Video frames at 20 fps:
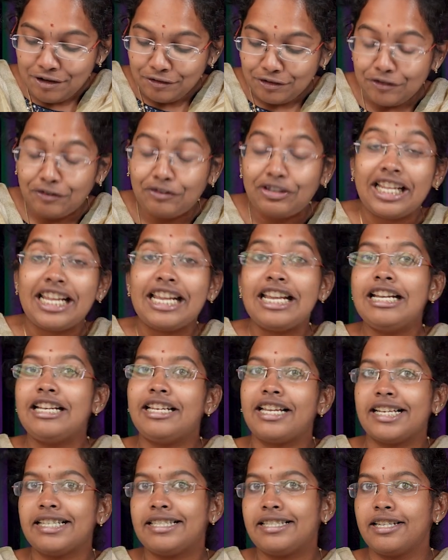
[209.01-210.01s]
ஃபிஃப்டீன்
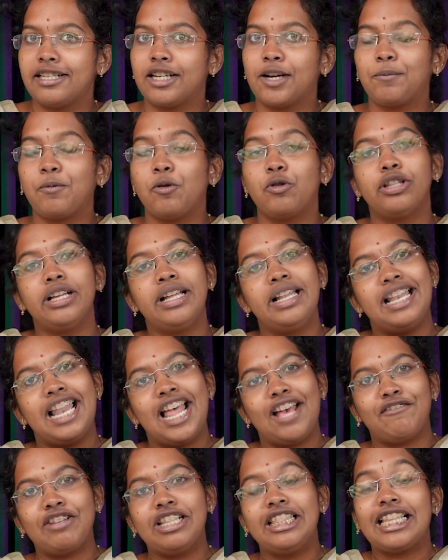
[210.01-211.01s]
டெஸ்ட் இருக்க போது
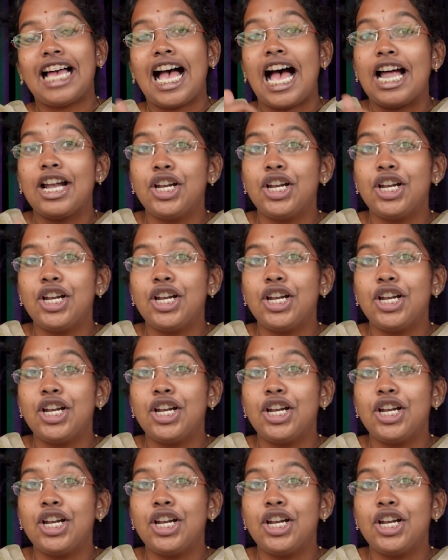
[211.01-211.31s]
லெவன்த்